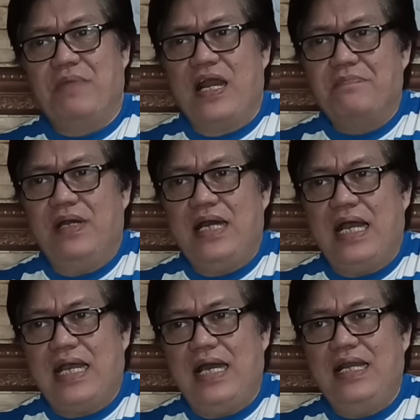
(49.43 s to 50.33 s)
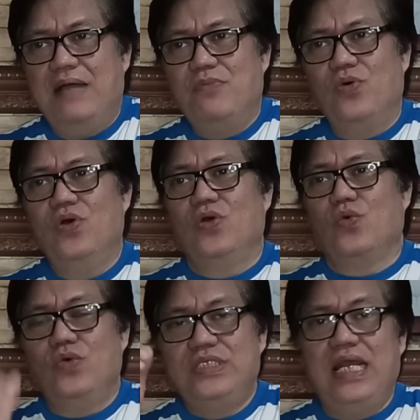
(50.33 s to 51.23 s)
Para bang akala mo
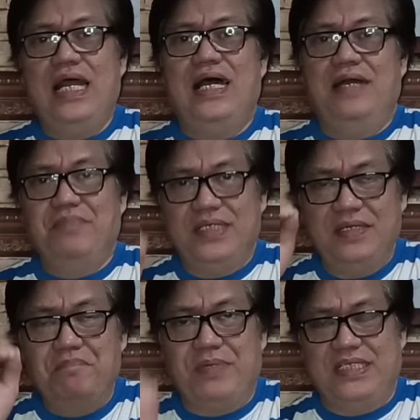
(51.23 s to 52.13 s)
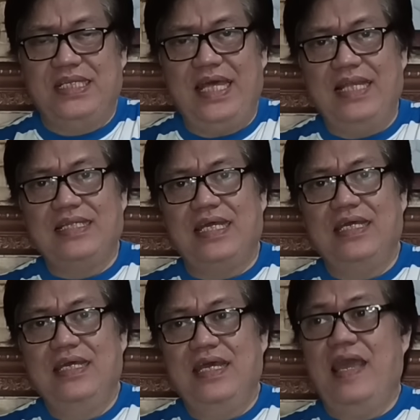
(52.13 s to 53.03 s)
kung sila ang magiging
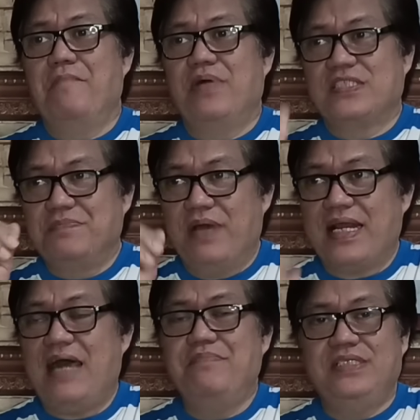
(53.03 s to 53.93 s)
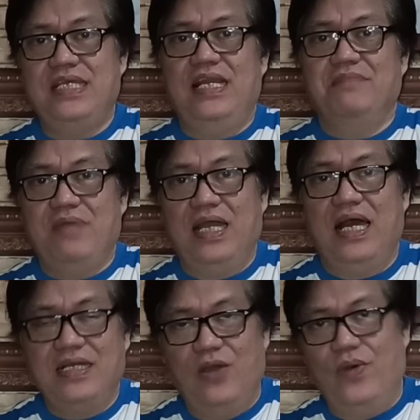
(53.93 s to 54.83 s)
presidente, eh mas marami silang
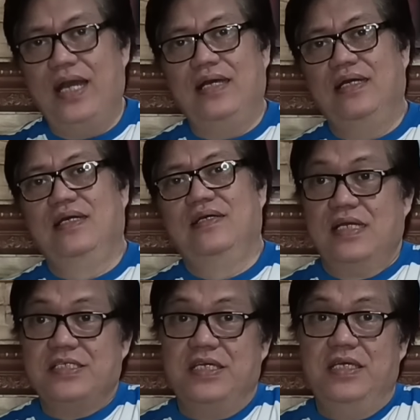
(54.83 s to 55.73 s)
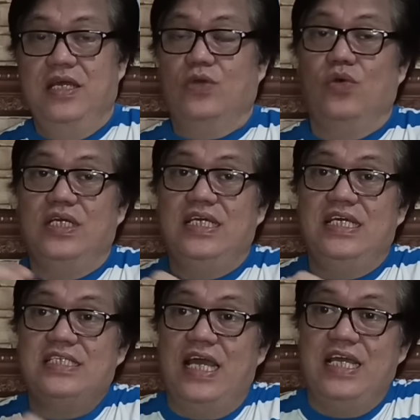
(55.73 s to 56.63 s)
magagawa. Kasi kung
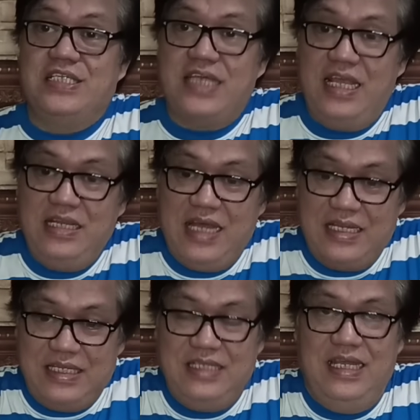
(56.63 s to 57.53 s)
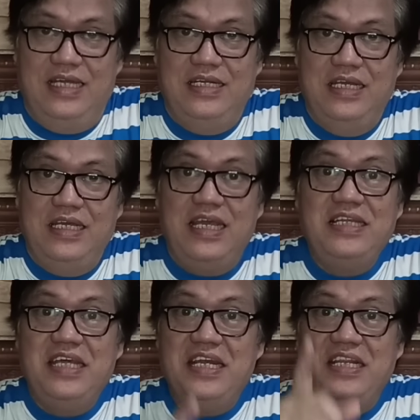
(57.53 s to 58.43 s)
iisa-isain natin yan,
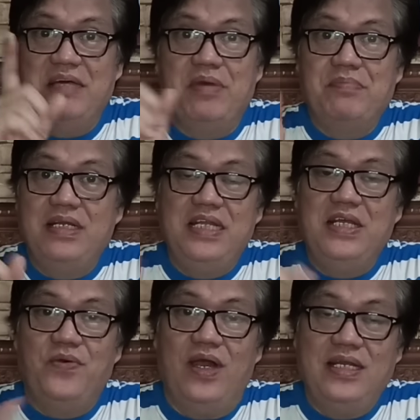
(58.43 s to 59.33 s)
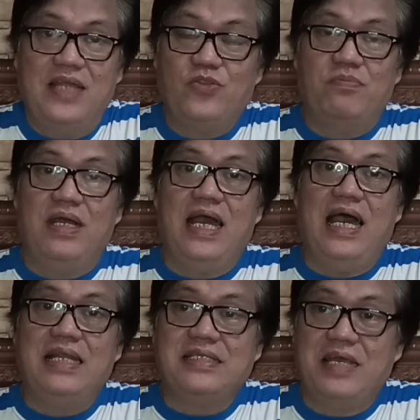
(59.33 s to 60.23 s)
hindi rin naman maniniwala itong mga
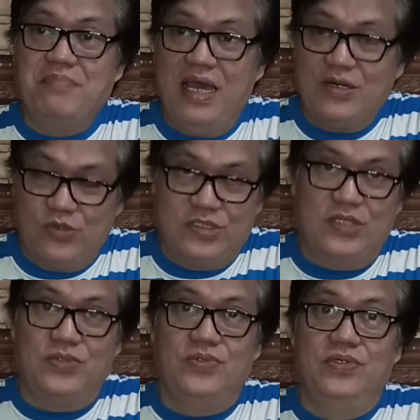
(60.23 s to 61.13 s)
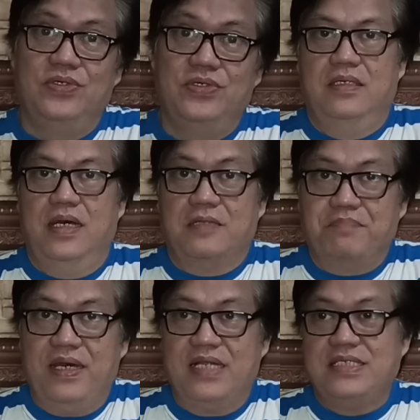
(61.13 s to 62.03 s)
anti-Marcos na to.
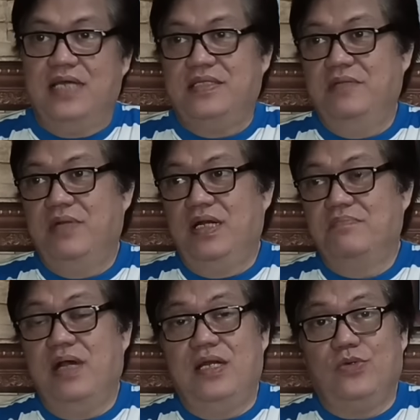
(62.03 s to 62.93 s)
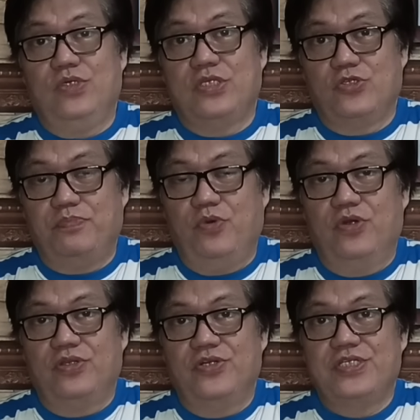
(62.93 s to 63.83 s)
At para sa ating mga Marcos
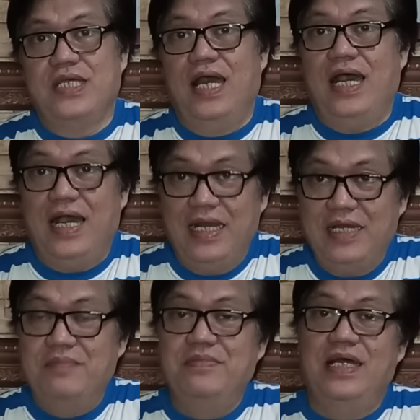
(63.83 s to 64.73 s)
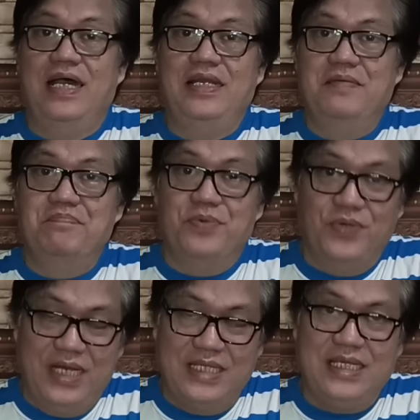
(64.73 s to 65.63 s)
supporters, alam na alam
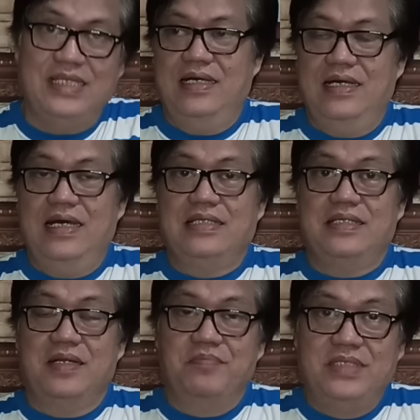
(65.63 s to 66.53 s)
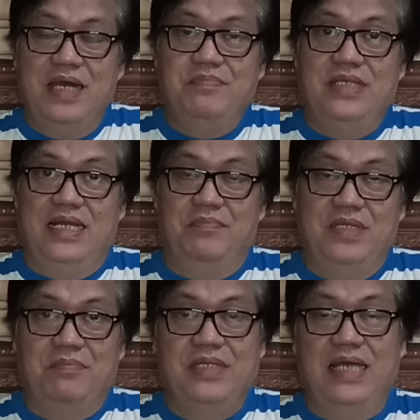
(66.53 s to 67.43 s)
po natin at ramdam na
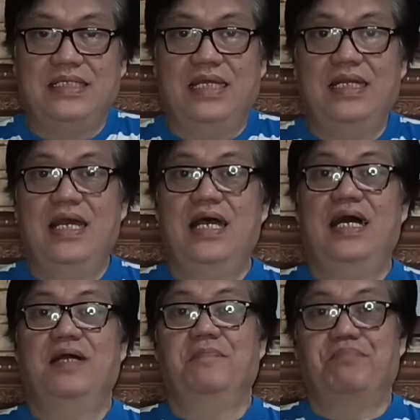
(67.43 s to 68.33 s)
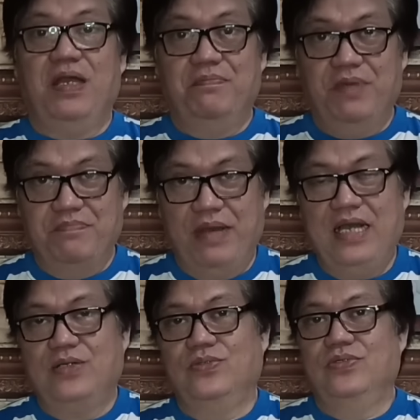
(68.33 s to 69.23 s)
ramdam natin ang
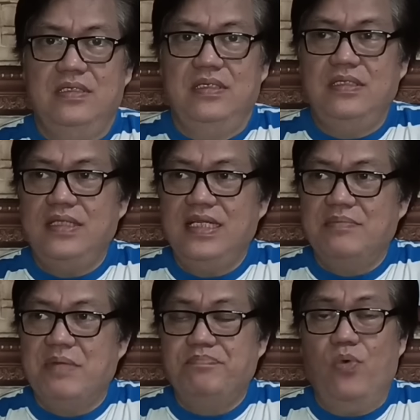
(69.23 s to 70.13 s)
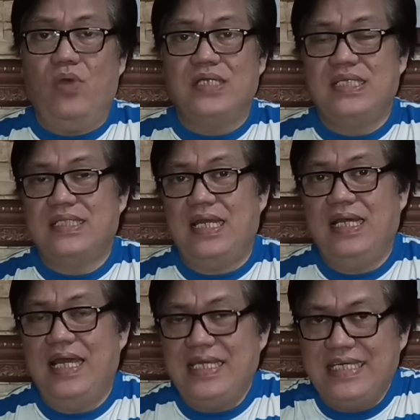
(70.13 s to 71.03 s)
pagbabago. Hindi naman po kasi
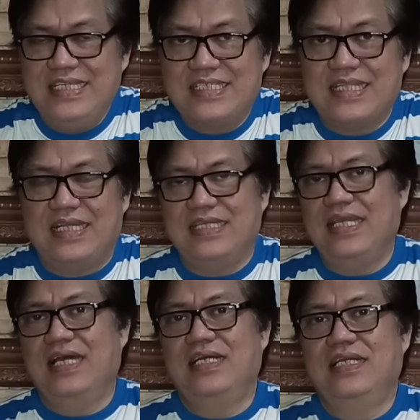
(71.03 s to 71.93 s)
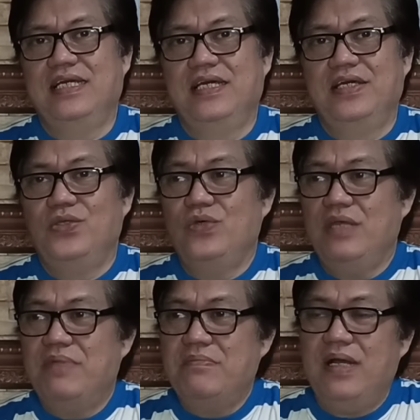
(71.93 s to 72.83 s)
talaga instant yan. Yung
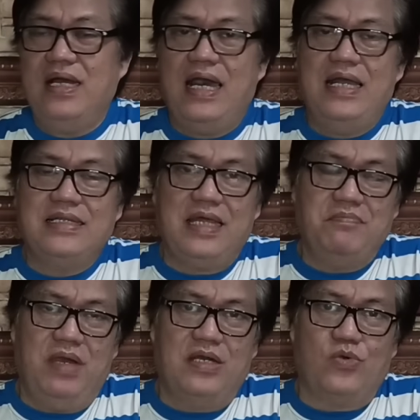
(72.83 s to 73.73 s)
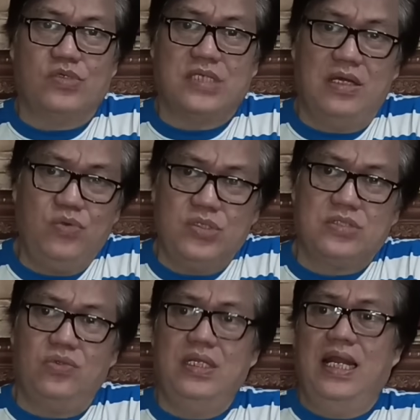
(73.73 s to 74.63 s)
ibang mga anti-Marcos, ang
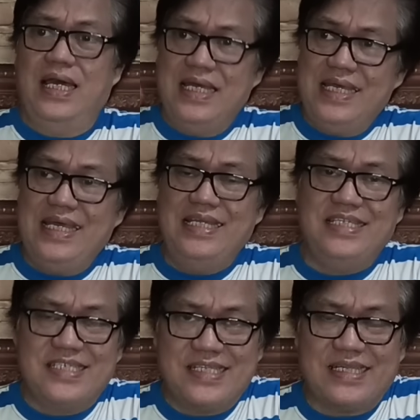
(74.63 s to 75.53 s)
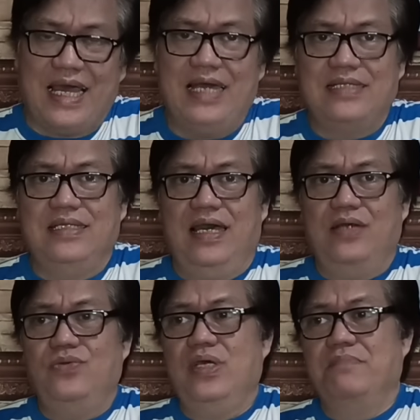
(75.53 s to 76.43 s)
gusto nila instant.
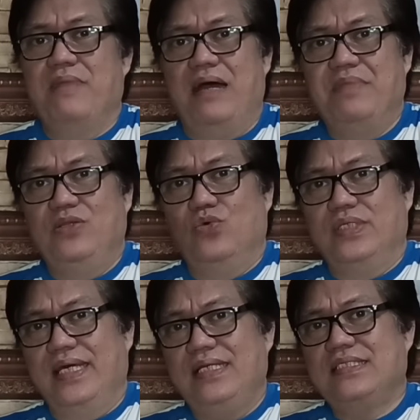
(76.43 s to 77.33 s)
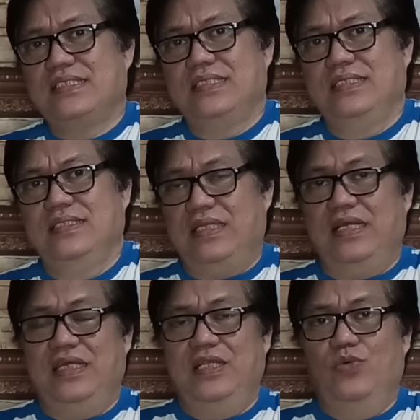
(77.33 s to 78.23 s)
Ano yan, mommy noodles?
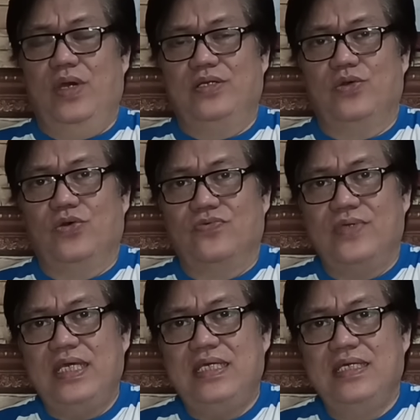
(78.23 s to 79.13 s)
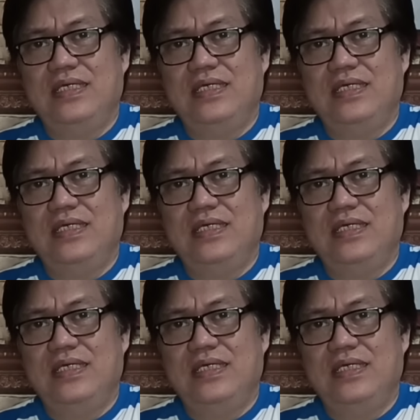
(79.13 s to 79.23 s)
3-in-1 coffee?